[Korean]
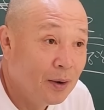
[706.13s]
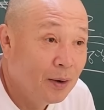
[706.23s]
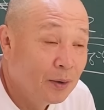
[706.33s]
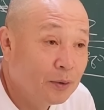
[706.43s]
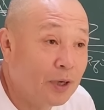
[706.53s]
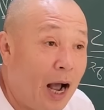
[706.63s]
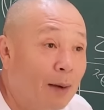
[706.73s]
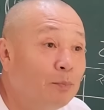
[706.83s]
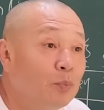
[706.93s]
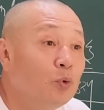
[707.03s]
그러니까
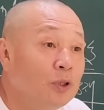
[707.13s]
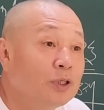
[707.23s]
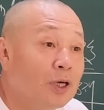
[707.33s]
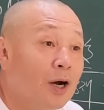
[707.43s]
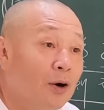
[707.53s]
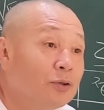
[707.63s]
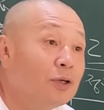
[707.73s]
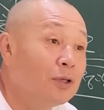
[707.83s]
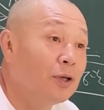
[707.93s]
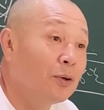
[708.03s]
안 보이니까
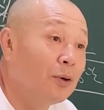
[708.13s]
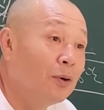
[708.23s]
어떻게 돼요?